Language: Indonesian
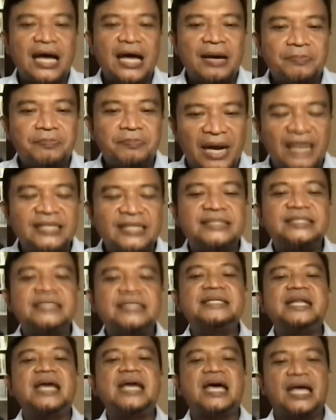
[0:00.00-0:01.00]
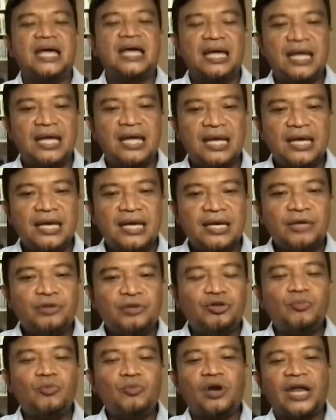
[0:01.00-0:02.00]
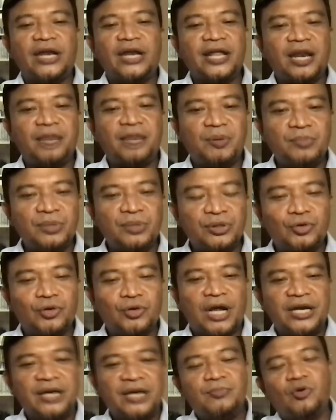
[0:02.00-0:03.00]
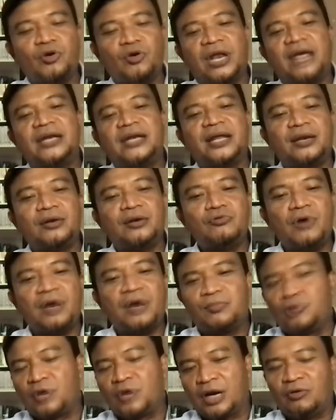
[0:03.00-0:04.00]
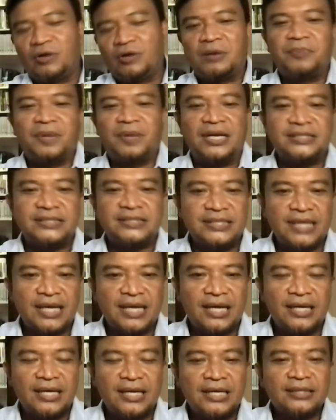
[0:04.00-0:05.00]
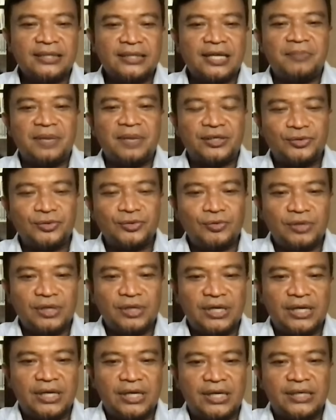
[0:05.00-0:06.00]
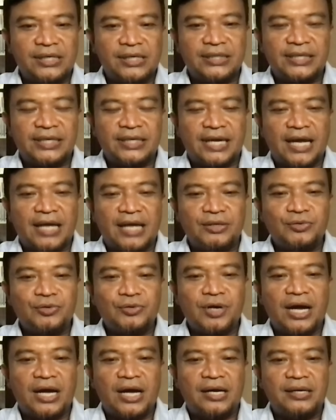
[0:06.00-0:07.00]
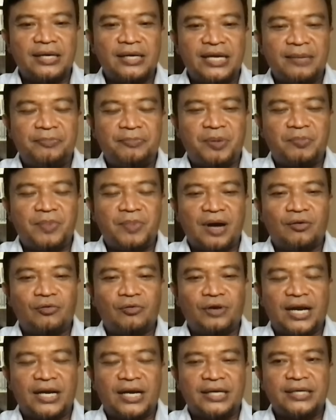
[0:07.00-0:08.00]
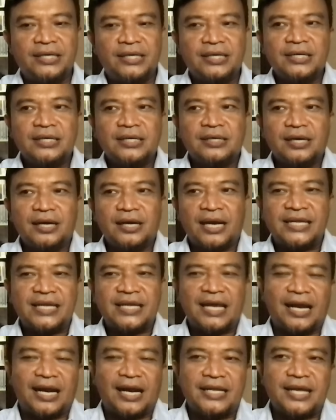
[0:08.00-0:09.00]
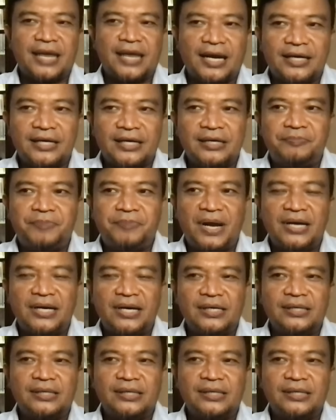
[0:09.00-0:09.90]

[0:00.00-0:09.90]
Palestina. Itu mulai dari pembentukan dimulai dari luar bukan orang Palestina. Termasuk eh, ketika juga ini pembangunan rencana-rencana ke depan